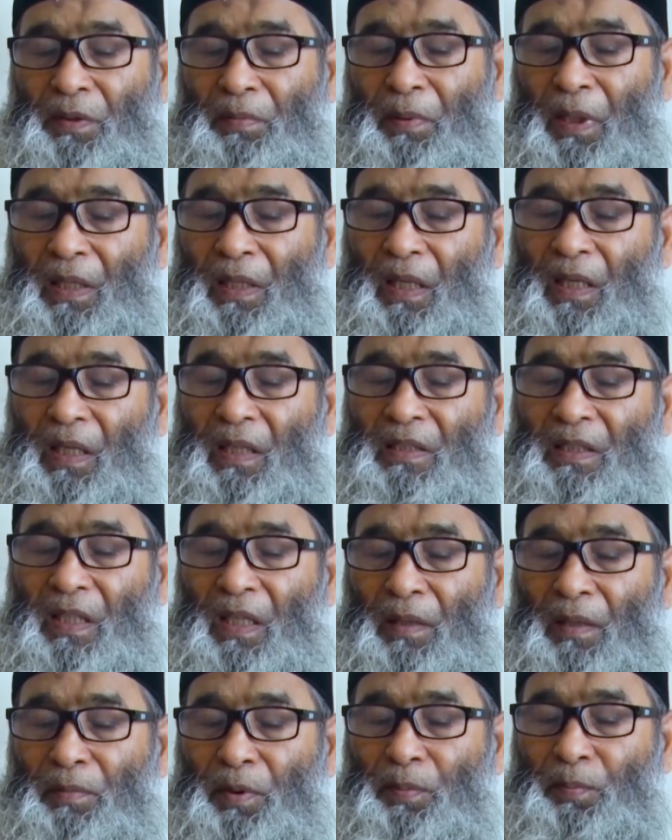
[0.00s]
ইসমাইল
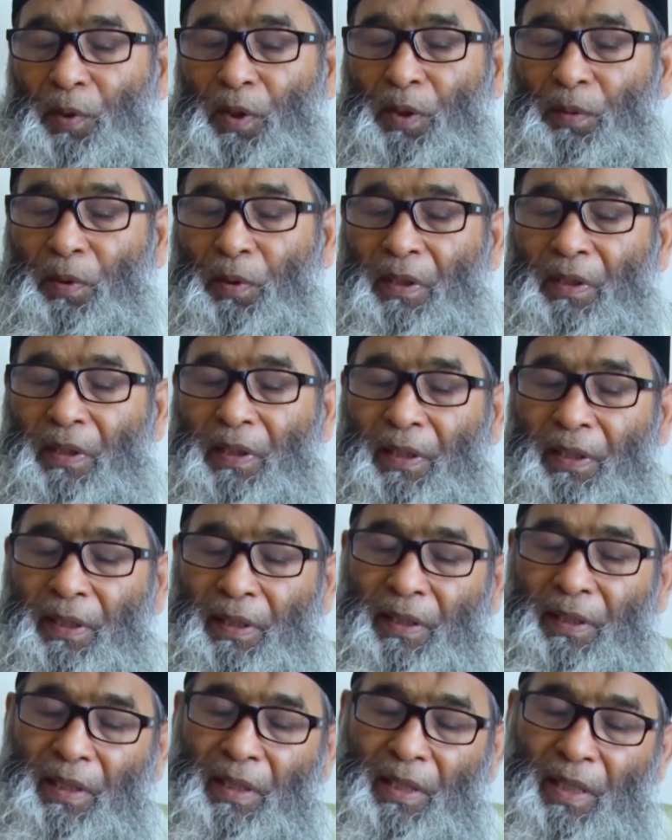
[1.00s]
আলাইসাল্লামের পরিবর্তে
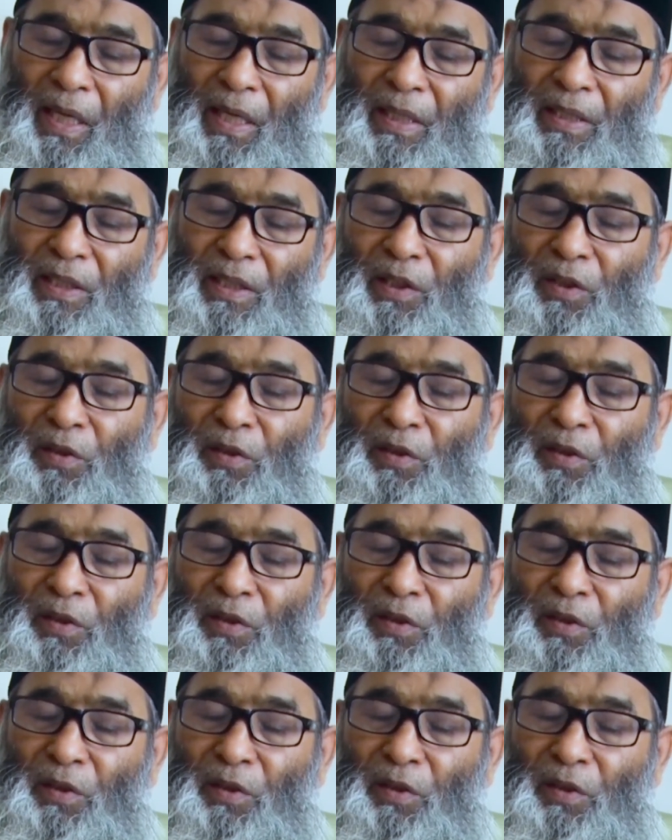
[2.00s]
একটি